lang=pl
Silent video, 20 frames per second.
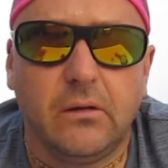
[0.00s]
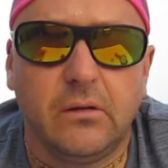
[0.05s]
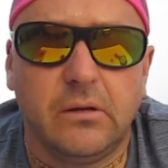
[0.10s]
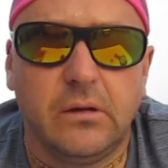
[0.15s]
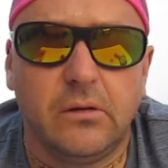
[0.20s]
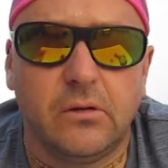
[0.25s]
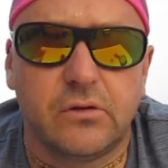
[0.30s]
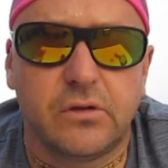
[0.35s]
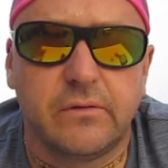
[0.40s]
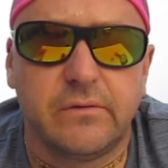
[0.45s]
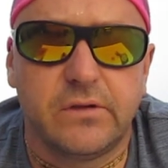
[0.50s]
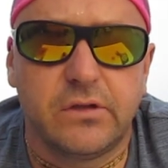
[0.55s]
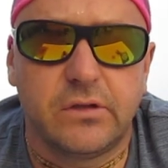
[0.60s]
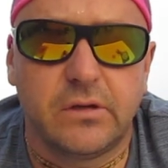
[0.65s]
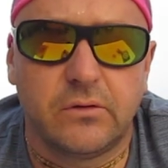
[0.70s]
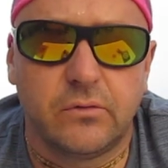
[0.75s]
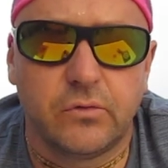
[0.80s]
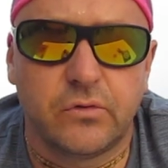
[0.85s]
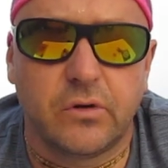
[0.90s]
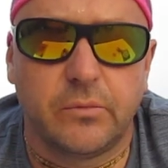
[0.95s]
I
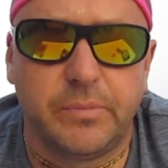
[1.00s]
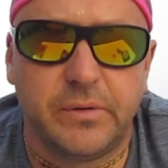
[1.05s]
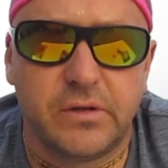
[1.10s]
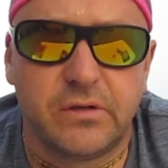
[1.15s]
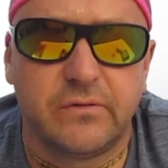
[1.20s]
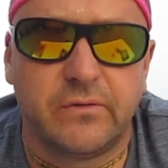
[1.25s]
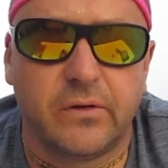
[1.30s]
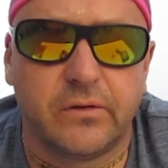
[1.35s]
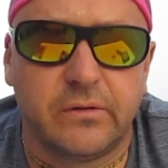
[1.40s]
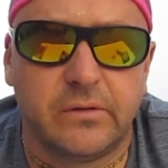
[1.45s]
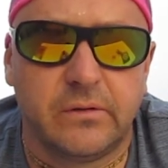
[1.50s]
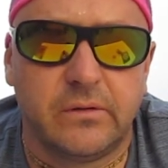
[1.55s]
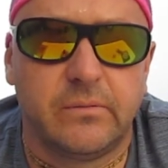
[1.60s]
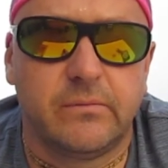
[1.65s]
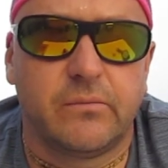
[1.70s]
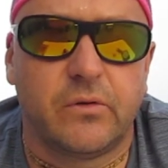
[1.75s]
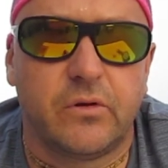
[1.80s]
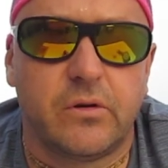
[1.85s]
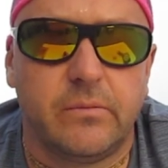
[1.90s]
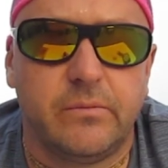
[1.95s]
oczywiście dużo pić wody,
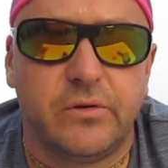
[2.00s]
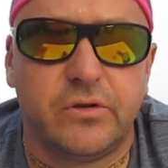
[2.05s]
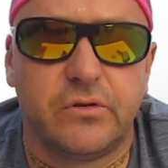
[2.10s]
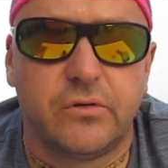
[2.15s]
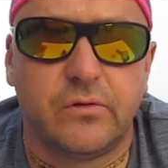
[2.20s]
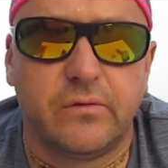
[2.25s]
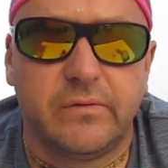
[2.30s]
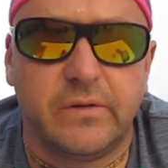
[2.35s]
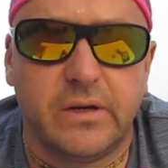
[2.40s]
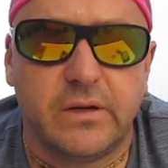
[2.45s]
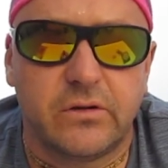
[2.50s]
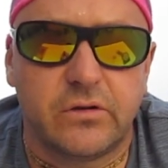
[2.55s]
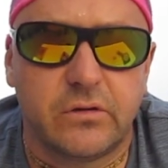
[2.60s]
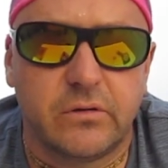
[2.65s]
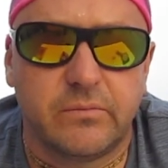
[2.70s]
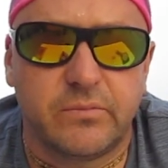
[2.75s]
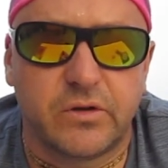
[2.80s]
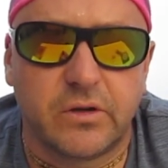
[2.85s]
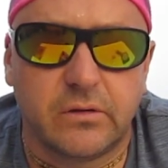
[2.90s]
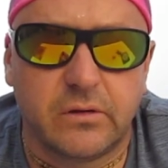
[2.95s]
mogą być również
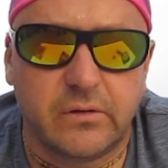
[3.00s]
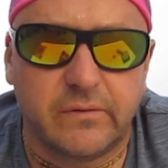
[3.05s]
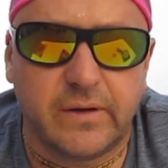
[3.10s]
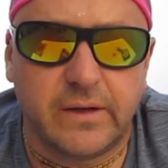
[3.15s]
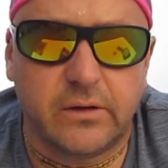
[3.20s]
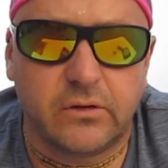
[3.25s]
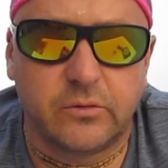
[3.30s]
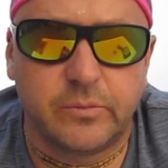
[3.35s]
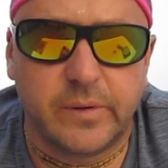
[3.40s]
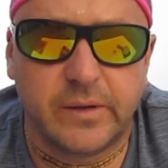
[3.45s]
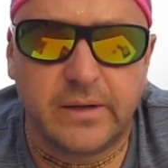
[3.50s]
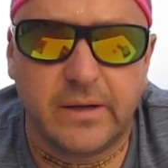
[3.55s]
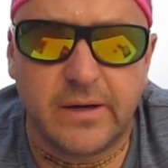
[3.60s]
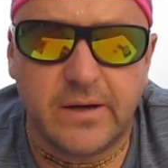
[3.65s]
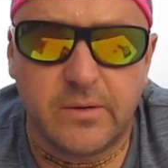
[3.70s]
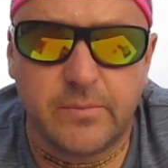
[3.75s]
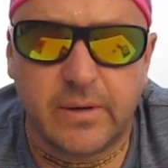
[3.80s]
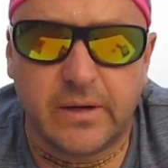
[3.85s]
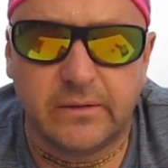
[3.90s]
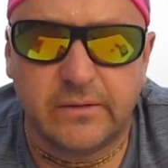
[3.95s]
przygotowane odpowiednie
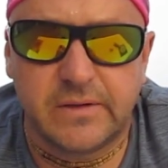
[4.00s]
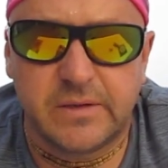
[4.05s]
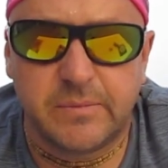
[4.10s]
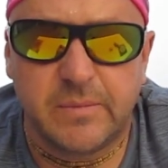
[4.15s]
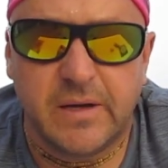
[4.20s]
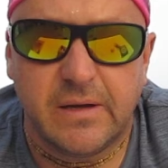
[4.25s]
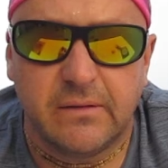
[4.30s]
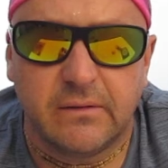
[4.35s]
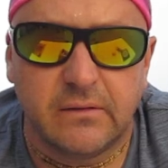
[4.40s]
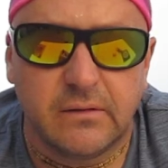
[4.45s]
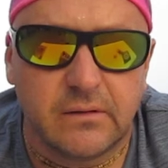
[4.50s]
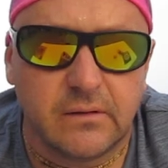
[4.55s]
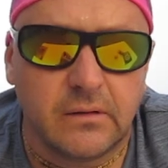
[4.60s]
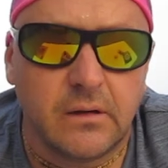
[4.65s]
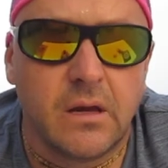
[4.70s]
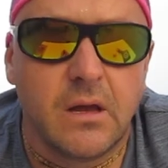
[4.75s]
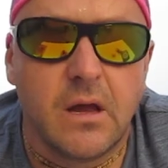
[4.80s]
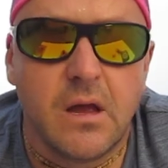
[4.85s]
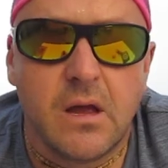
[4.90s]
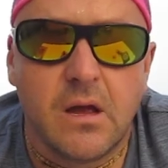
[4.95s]
herbaty z mięty,
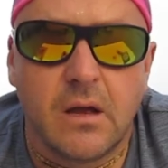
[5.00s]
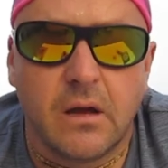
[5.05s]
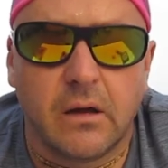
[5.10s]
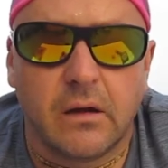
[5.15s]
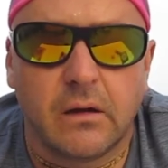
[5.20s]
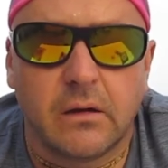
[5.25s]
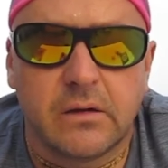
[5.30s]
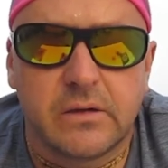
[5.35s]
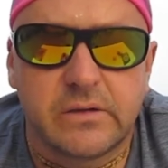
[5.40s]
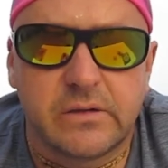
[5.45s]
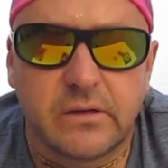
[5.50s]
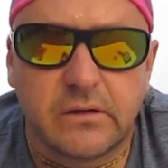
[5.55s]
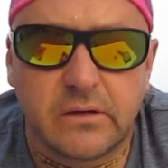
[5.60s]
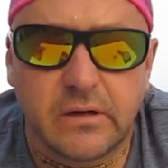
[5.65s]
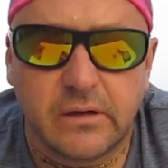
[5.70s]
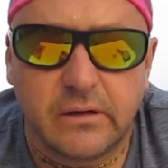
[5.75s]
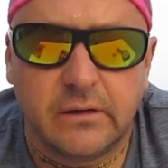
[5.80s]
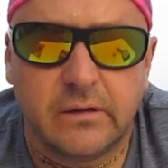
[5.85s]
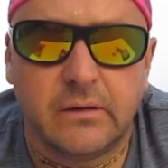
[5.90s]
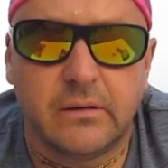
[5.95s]
z e,
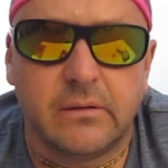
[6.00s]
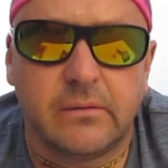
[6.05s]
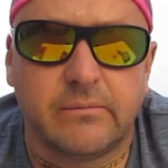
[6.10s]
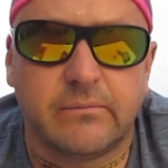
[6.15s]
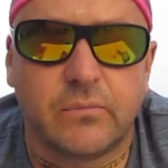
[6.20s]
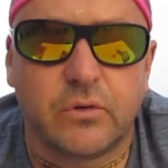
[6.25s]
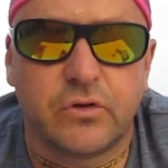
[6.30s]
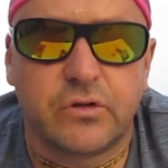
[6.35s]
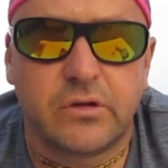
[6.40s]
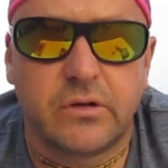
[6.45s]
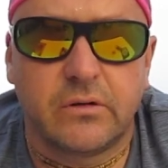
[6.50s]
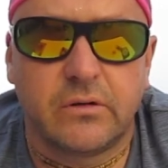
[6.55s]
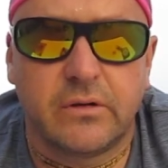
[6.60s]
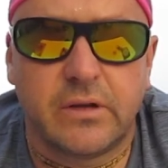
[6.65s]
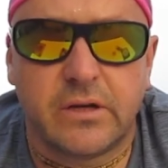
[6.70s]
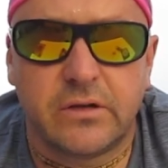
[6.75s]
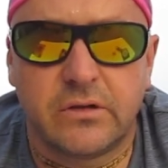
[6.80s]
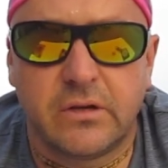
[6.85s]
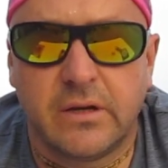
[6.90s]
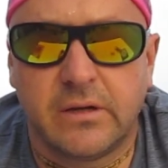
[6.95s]
cytryny, możecie
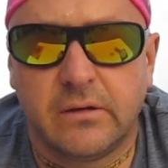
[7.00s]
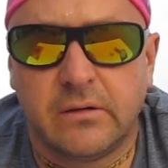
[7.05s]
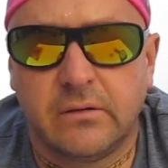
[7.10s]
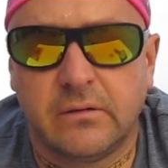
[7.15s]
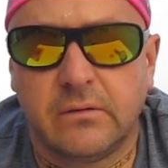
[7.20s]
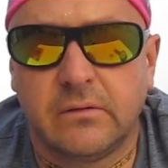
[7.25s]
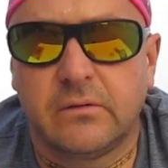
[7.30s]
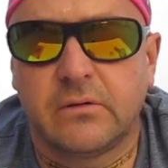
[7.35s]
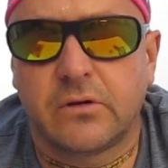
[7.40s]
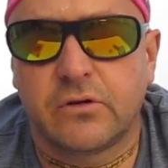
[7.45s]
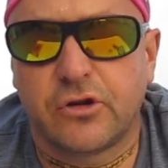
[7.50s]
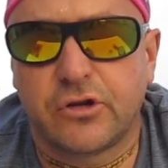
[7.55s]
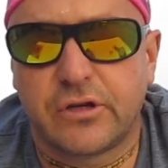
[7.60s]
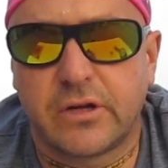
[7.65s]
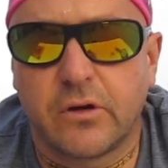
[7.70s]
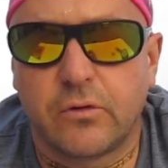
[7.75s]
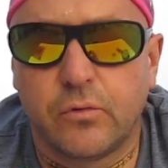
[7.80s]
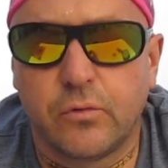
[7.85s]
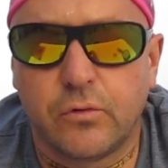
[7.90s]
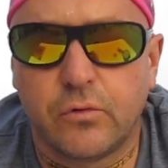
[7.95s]
dodać
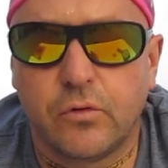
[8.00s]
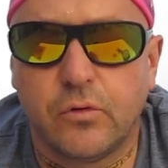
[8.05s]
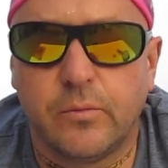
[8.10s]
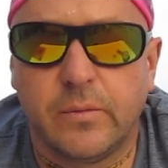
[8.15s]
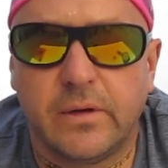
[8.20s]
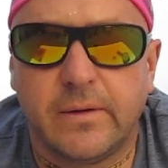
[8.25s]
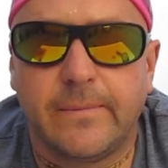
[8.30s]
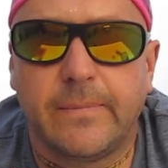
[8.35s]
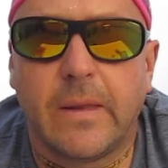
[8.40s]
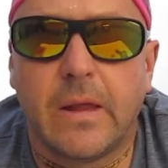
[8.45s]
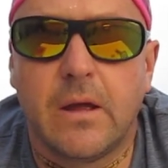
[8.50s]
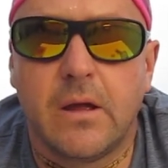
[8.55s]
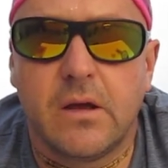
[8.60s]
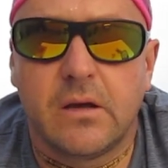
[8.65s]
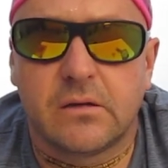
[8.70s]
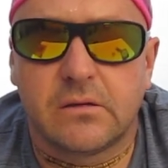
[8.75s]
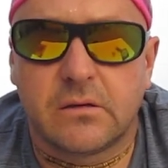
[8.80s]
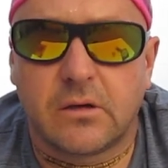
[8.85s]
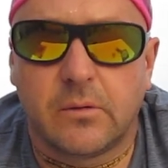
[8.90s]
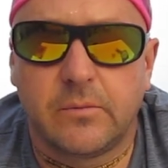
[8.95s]
troszeczkę kurkumy,
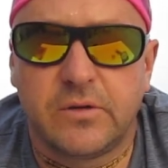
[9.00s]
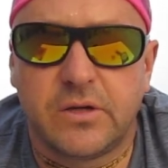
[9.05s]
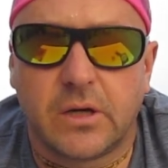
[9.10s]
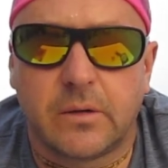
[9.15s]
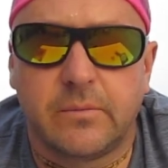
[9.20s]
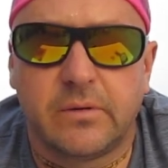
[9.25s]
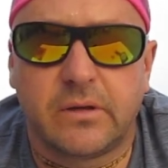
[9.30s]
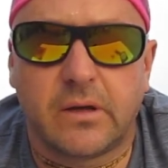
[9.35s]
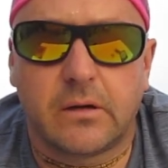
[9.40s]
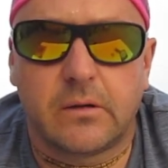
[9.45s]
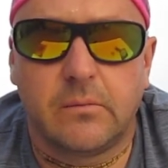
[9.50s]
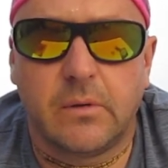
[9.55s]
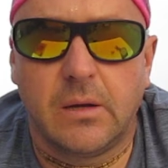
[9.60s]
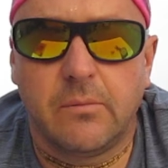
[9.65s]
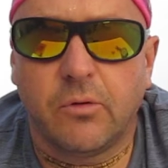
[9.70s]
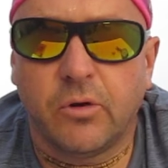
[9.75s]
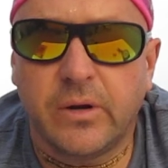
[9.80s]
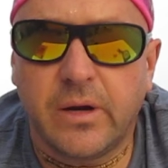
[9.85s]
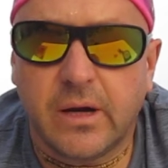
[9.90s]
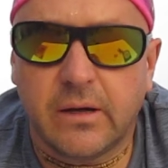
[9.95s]
zrobić jakby taką
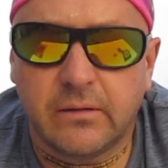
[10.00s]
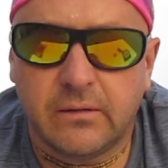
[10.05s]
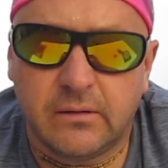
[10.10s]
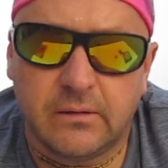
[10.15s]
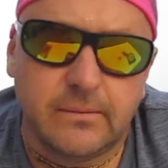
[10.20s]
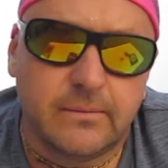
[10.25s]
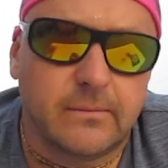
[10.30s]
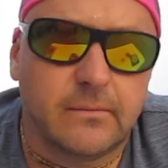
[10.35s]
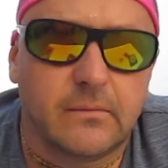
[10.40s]
lemoniadę